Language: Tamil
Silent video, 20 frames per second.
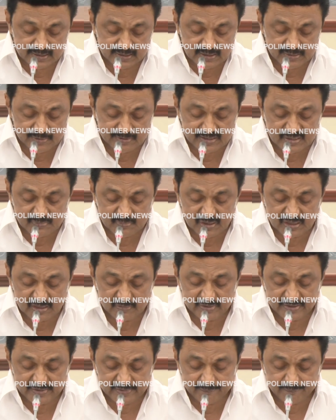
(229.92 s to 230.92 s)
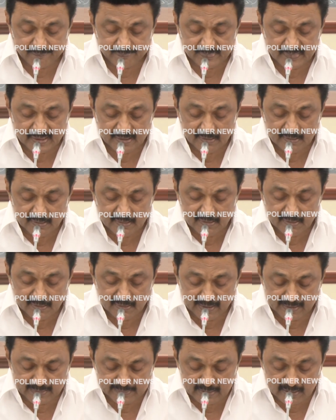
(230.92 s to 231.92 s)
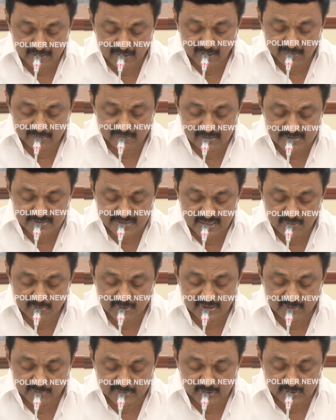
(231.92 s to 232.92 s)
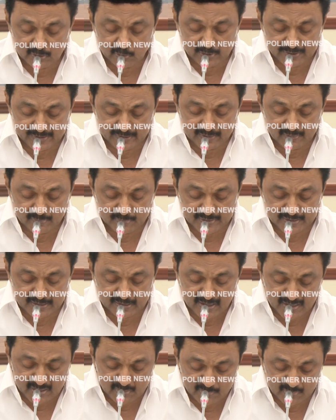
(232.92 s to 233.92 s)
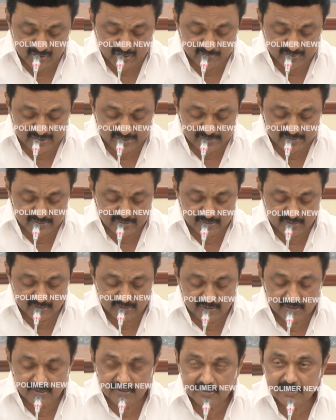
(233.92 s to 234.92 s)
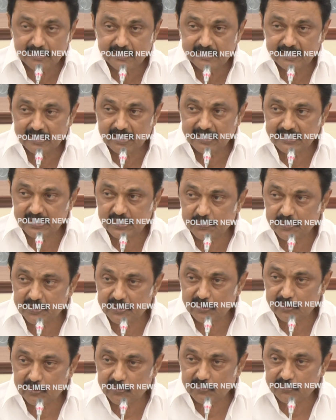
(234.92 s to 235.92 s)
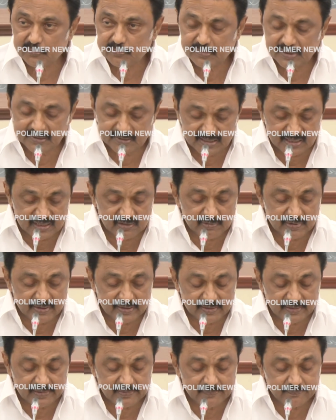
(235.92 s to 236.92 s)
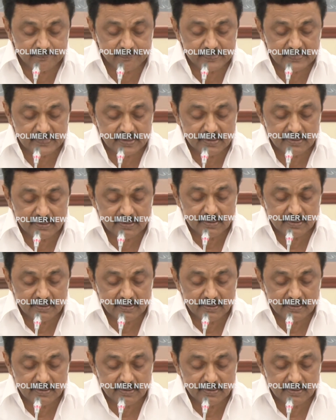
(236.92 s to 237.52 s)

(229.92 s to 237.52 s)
ஆதரிக்கும் இயக்கமாகவே கடந்த காலத்தில் செயல்பட்டு வந்துள்ளீர்கள் என்பதை நானும் அறிவேன் இந்த நாட்டு மக்களும் நன்கு அறிவார்கள்